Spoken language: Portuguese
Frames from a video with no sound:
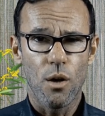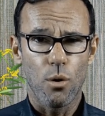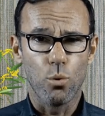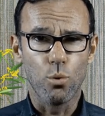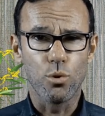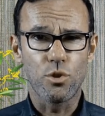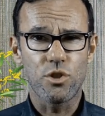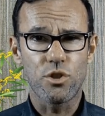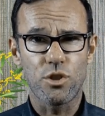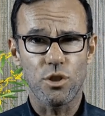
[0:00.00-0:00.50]

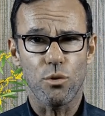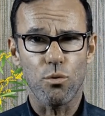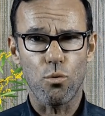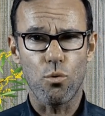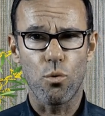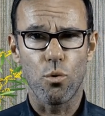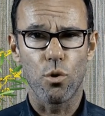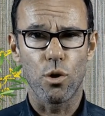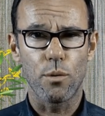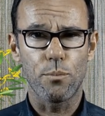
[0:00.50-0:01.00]
o seu
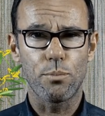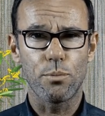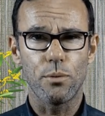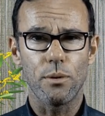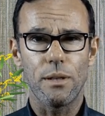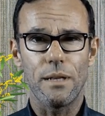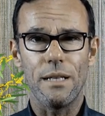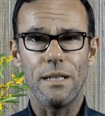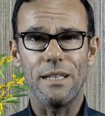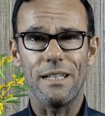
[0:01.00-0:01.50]

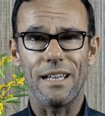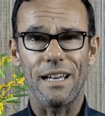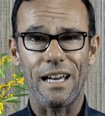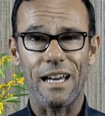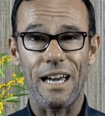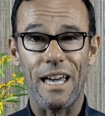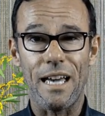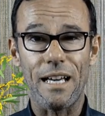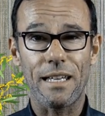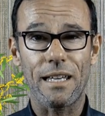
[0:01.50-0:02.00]
corpo ele
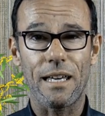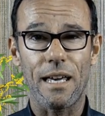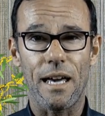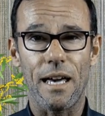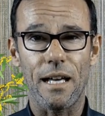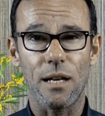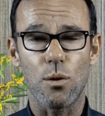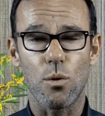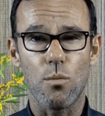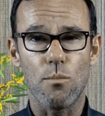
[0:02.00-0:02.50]

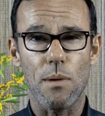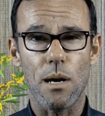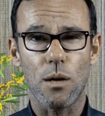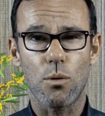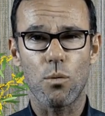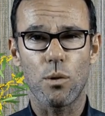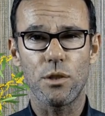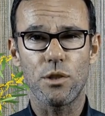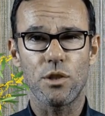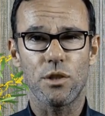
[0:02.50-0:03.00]
requer uma
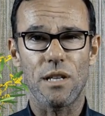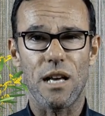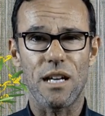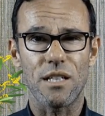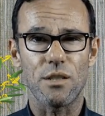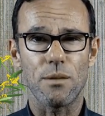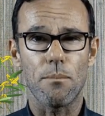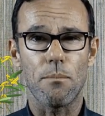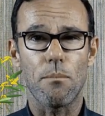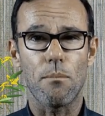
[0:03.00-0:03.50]

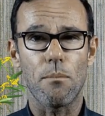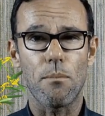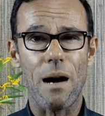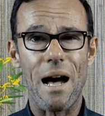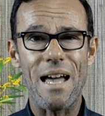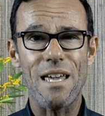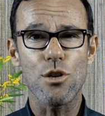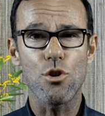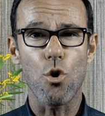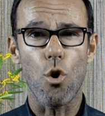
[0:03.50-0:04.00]
quantidade
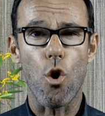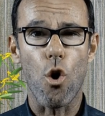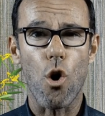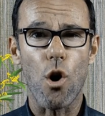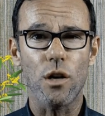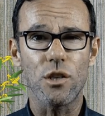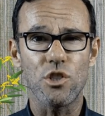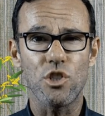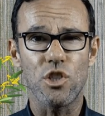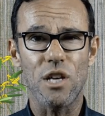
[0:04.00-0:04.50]

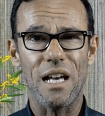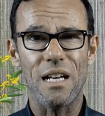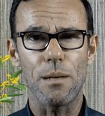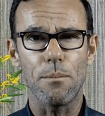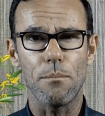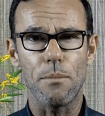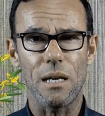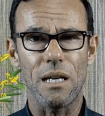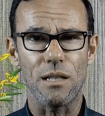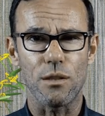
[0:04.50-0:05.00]
maior de
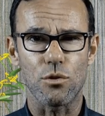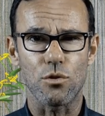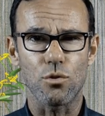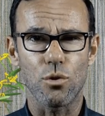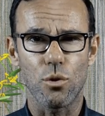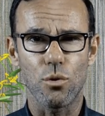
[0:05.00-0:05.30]
alimentos,